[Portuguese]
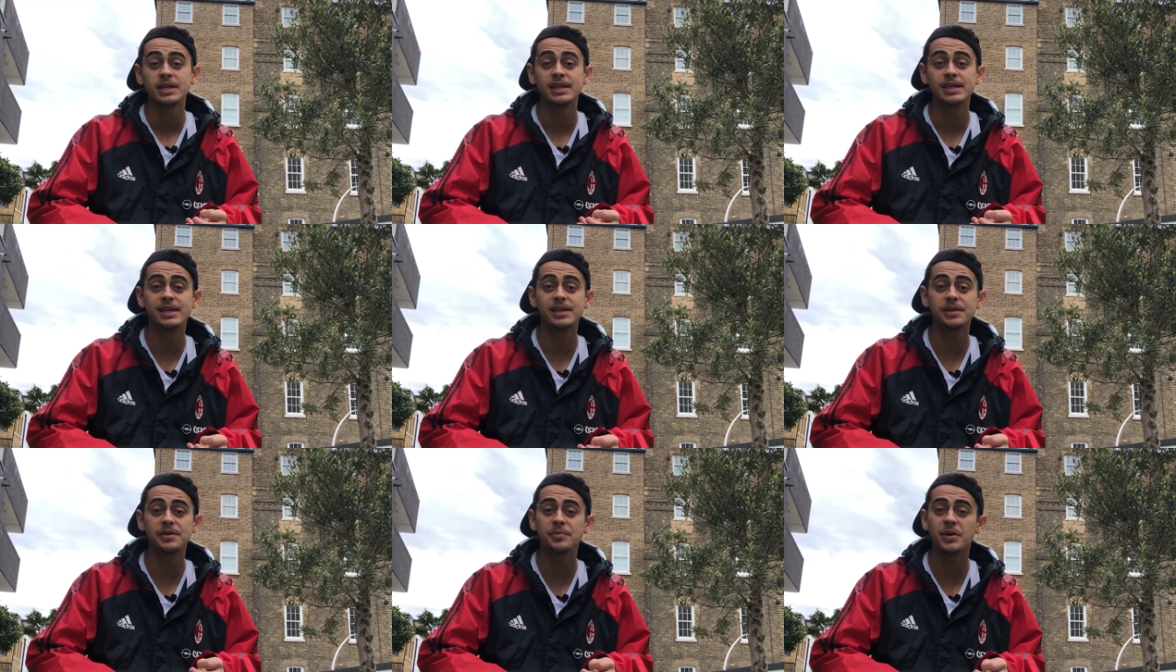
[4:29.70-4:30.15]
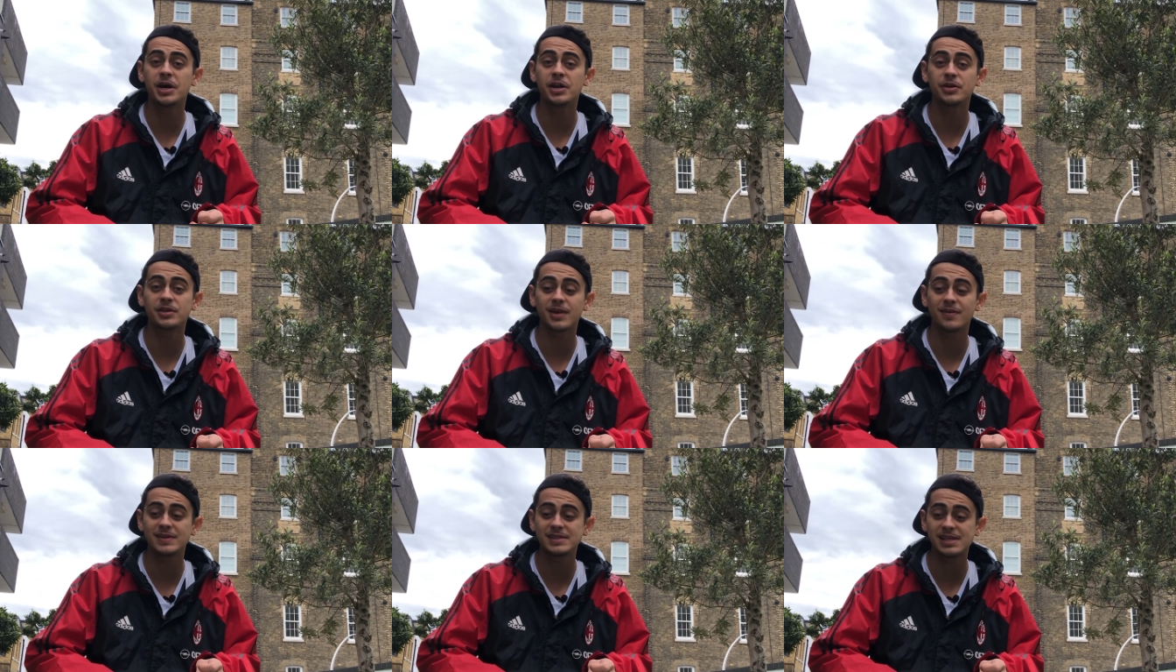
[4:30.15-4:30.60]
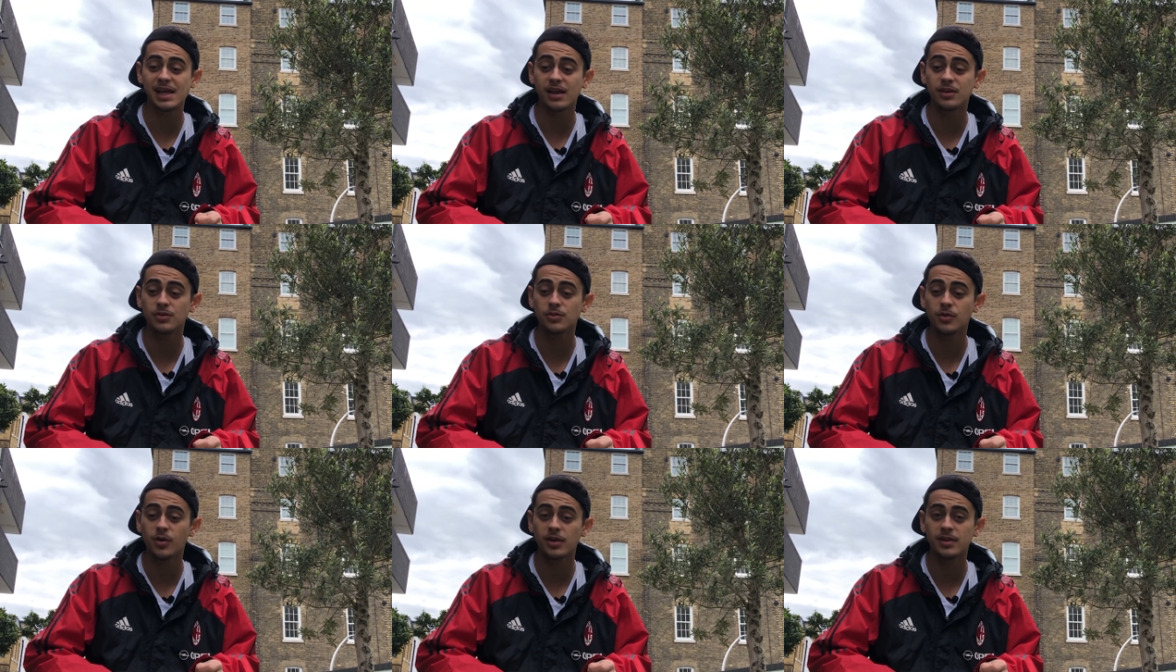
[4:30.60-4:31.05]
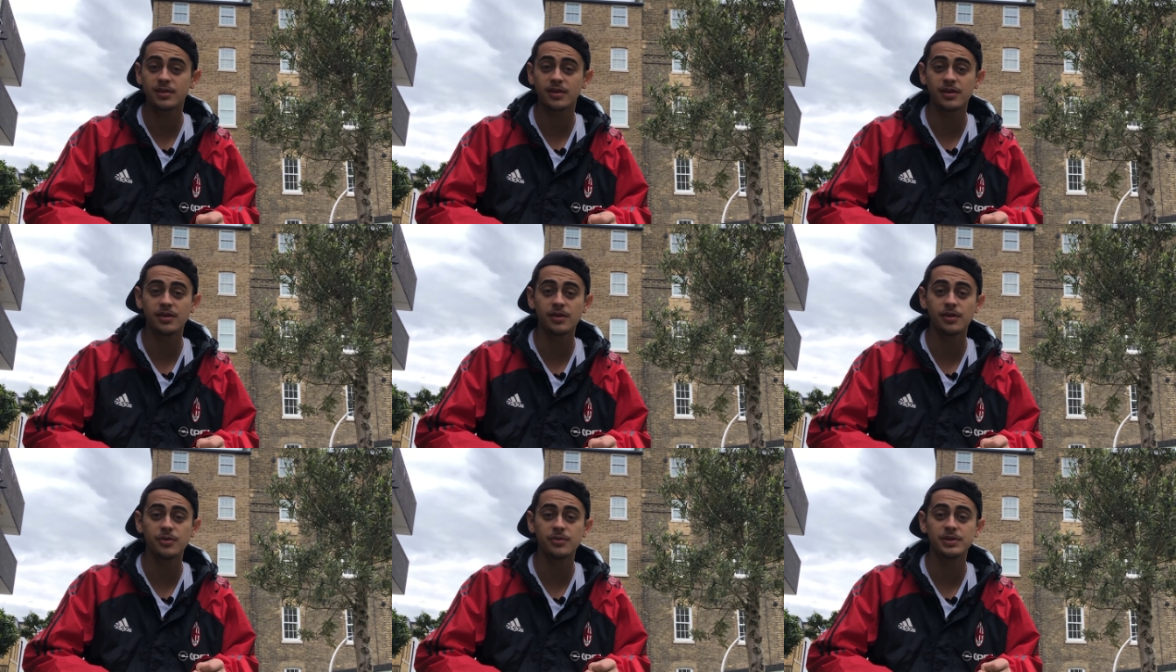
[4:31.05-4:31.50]
E, mano, eu tava saindo do
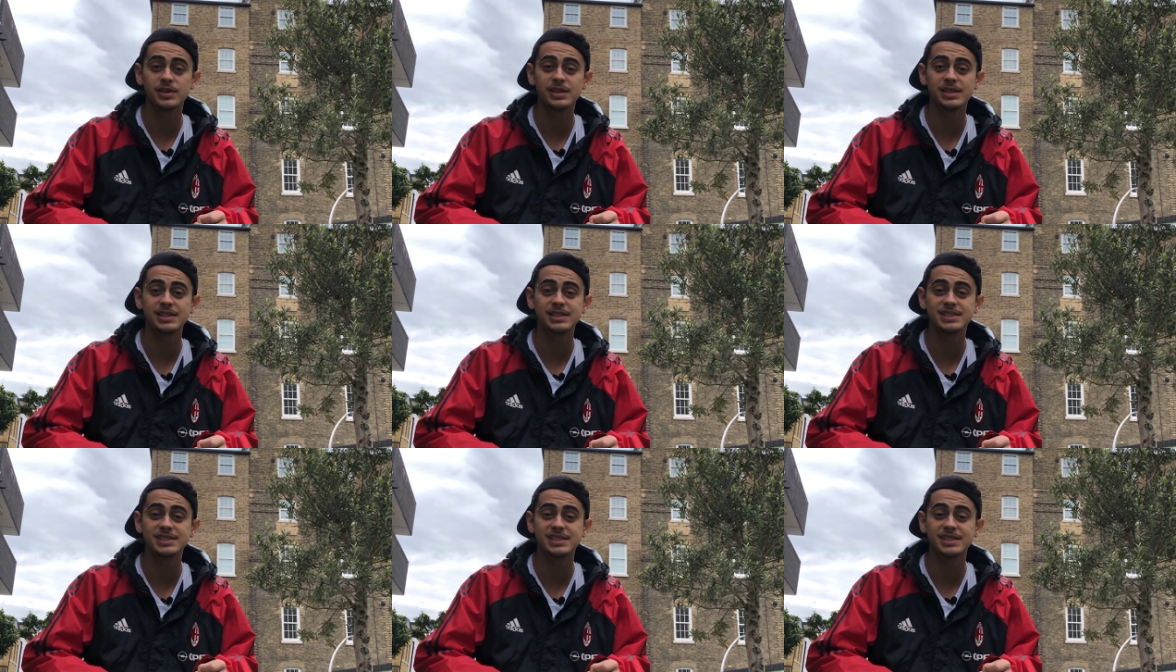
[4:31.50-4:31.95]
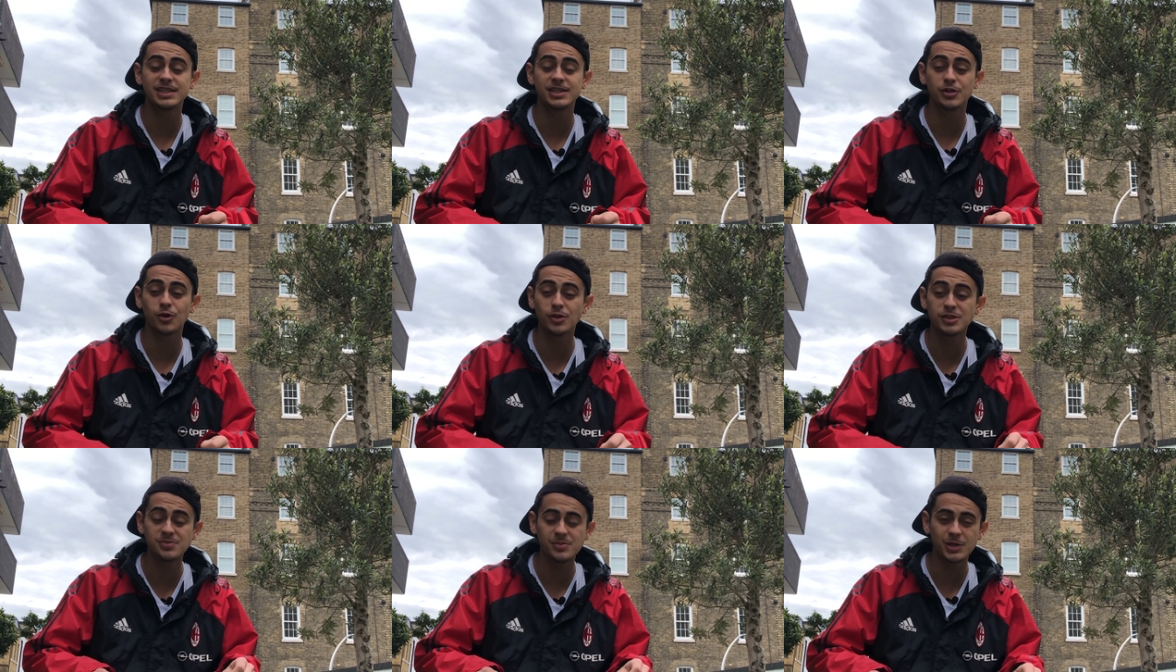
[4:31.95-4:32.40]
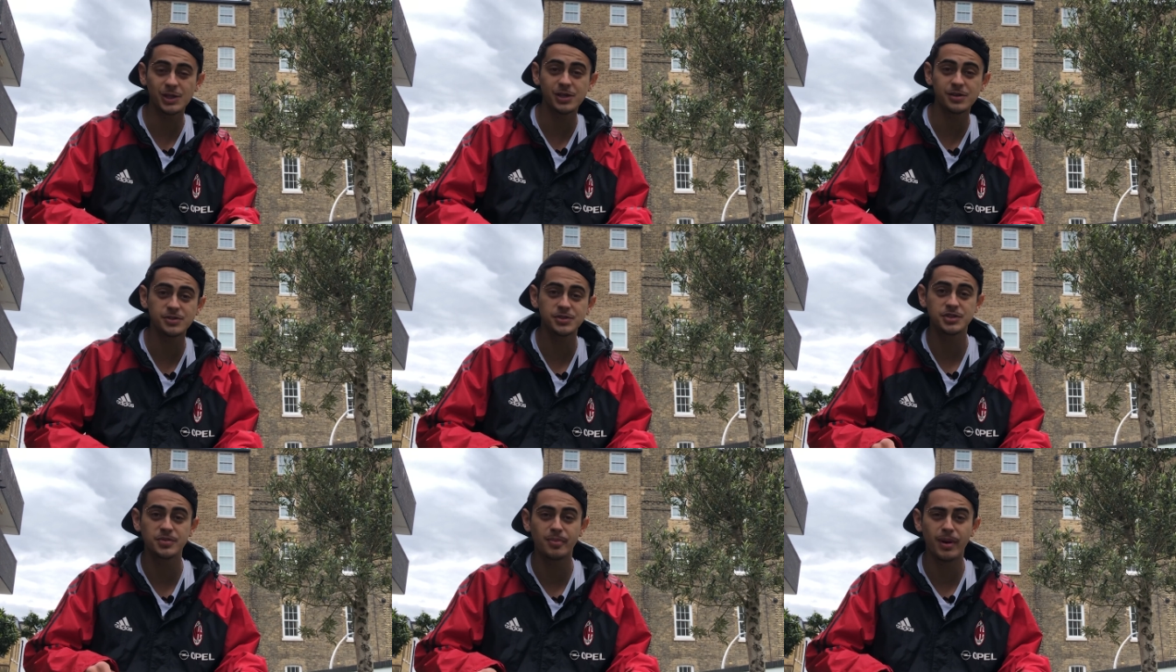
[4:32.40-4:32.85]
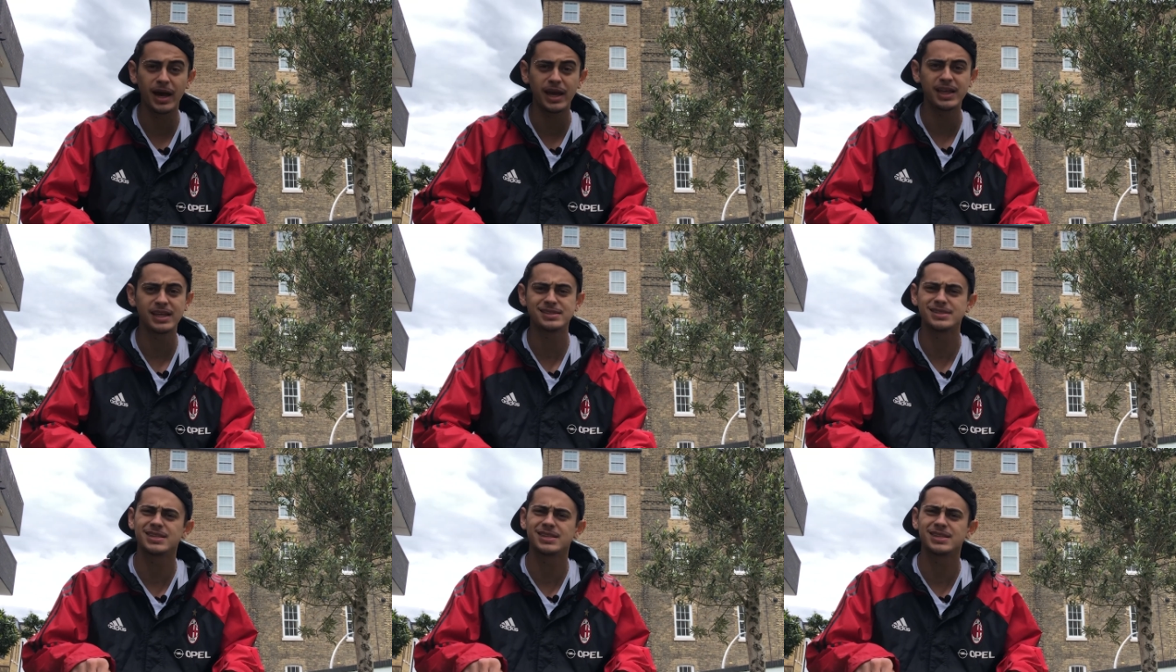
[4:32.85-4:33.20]
hotel e tinha dois meninos de bike,